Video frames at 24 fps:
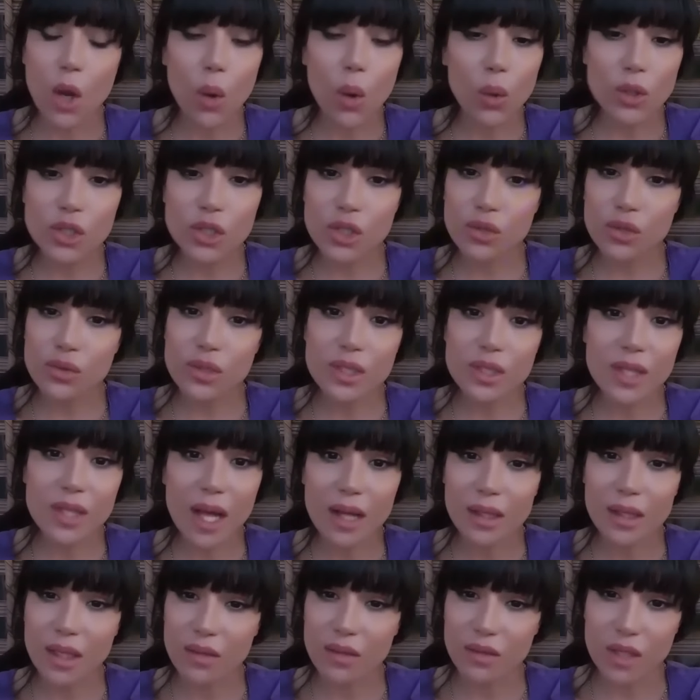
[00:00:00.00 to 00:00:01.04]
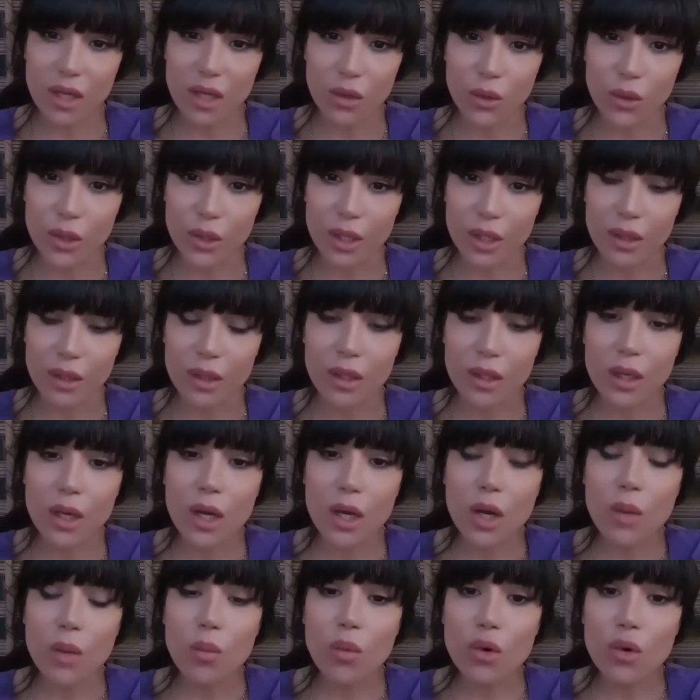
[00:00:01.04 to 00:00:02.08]
Очень устал я в дороге
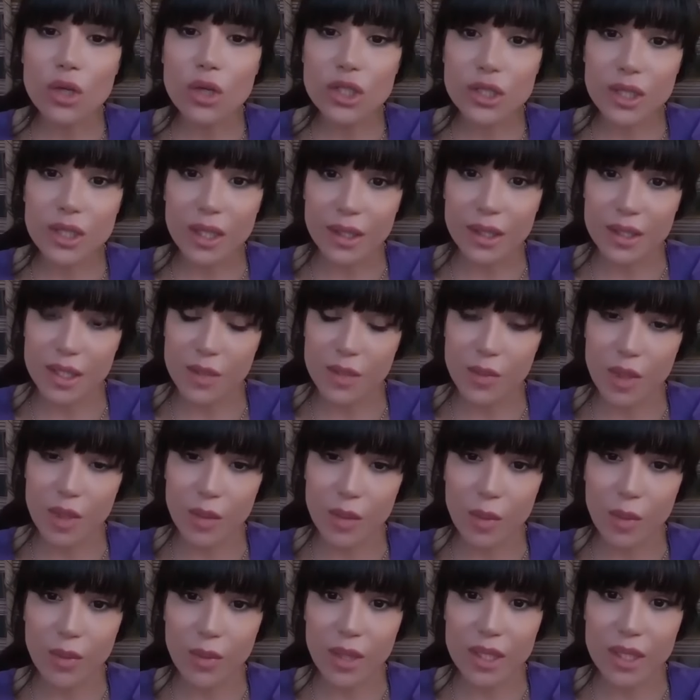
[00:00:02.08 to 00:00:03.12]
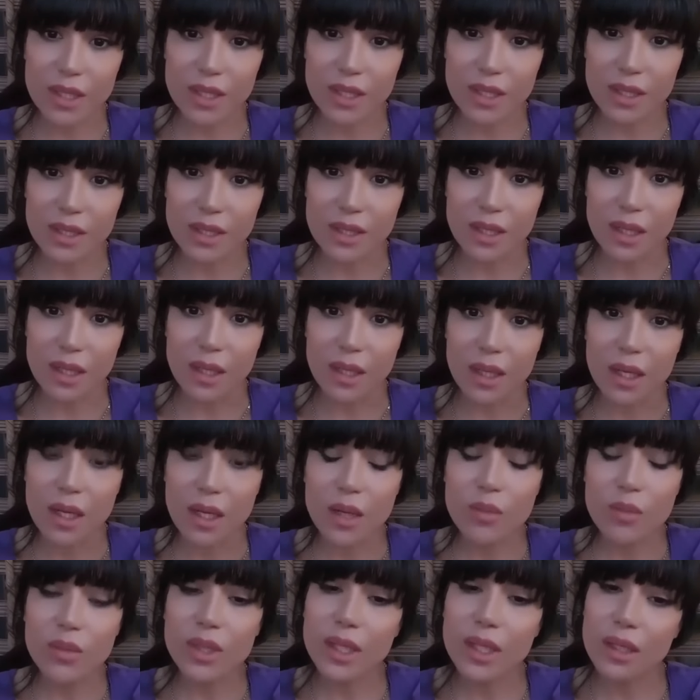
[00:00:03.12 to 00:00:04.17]
можно ли к тебе попроситься?
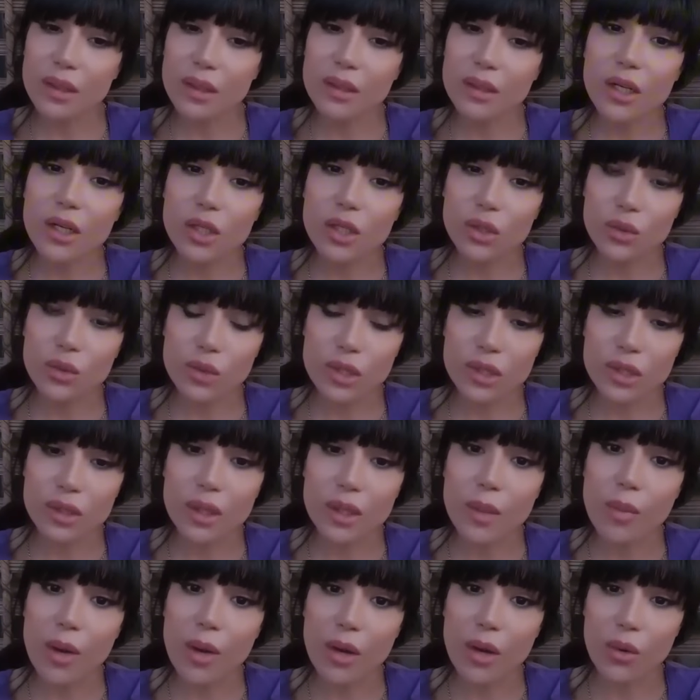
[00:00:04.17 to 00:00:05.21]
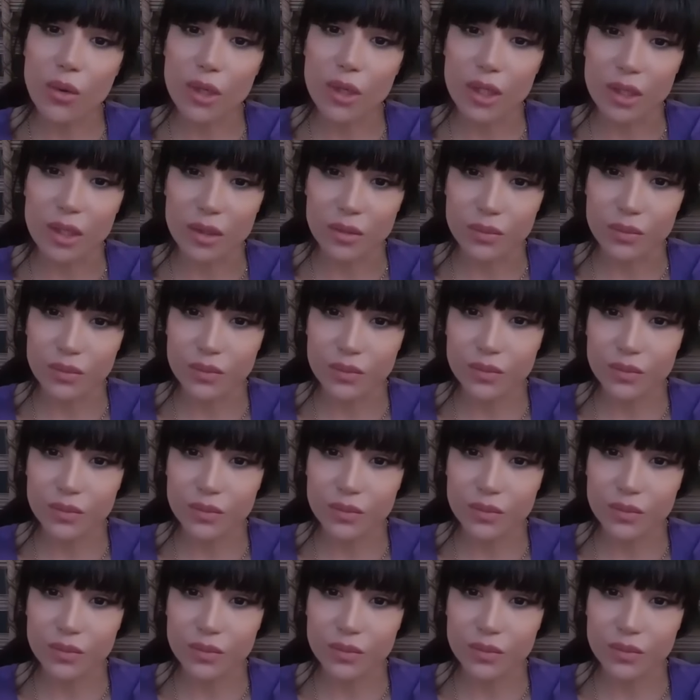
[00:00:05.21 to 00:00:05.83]
Мне отдохнуть на пороге».